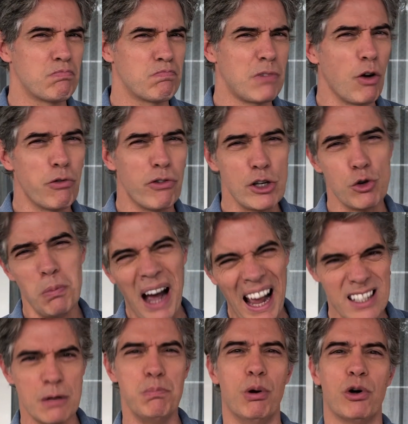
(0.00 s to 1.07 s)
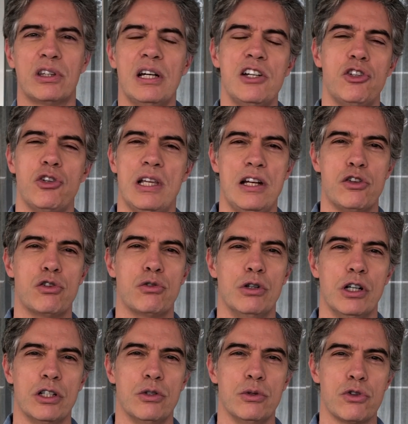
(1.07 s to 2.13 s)
talvez o mais importante deles
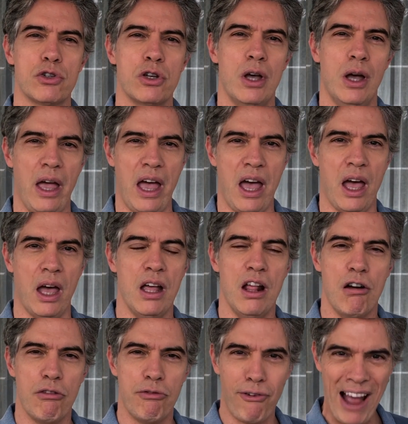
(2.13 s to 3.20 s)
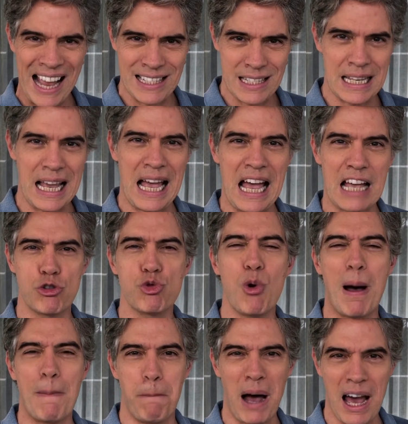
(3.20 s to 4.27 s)
todos, é faça a
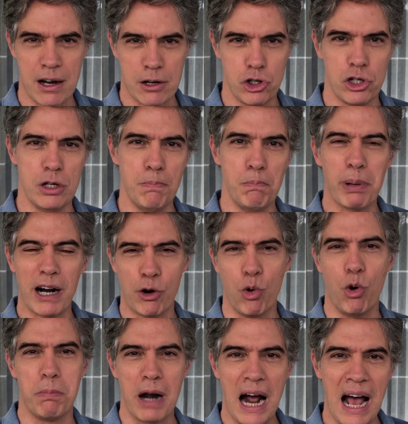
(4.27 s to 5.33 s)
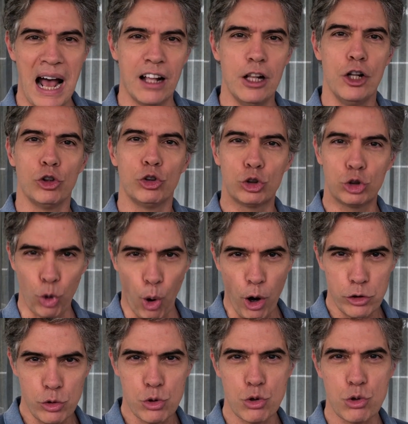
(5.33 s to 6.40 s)
sua parte para cobrar
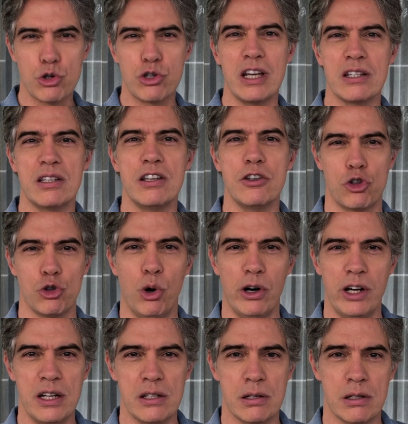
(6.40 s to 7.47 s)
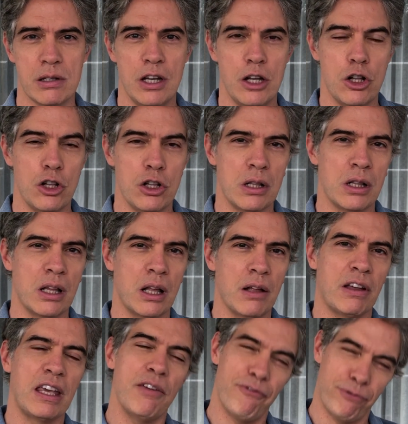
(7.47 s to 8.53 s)
todos os decisores
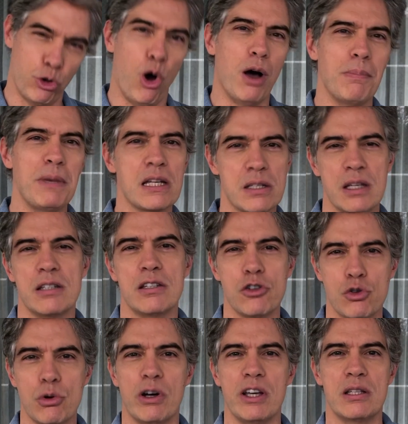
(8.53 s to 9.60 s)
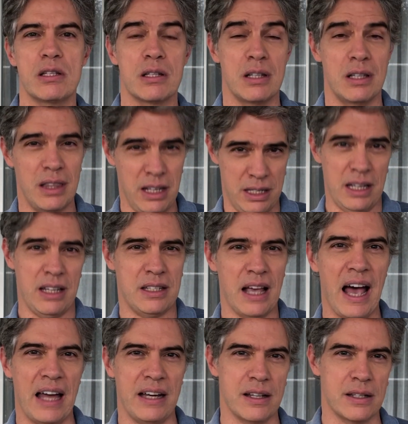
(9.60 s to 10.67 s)
que tomem as decisões
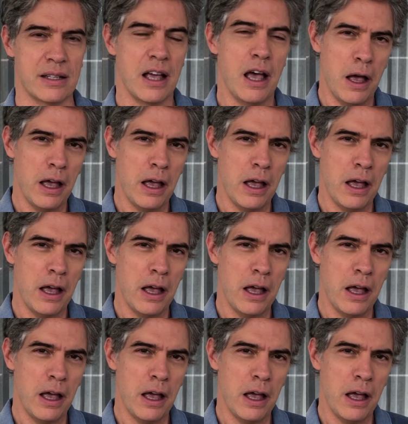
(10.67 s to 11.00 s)
necessárias.